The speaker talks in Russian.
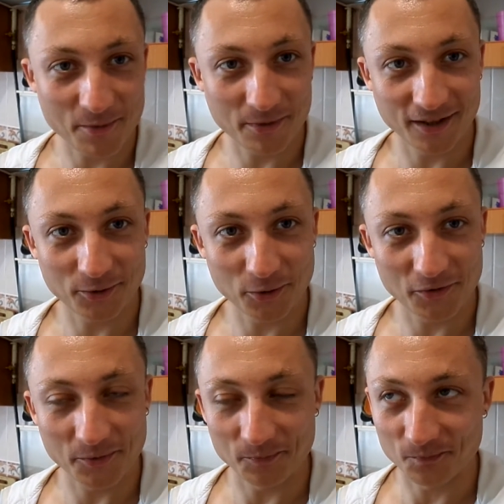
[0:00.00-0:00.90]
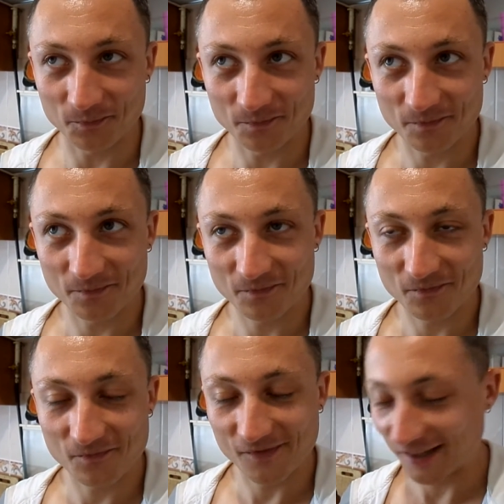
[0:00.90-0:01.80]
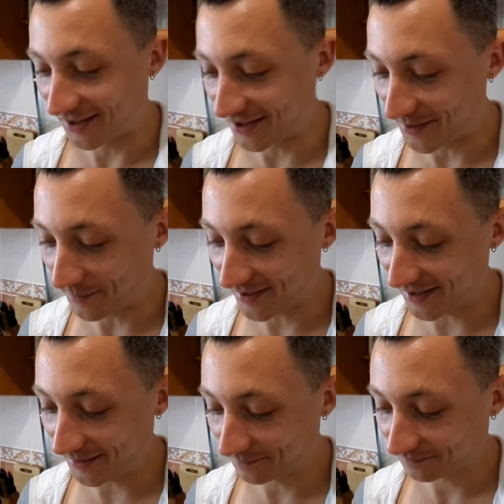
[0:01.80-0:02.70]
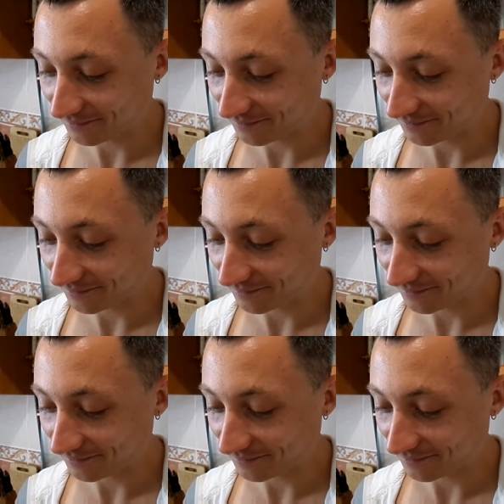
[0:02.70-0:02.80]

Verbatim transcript: приготовим хлебцы.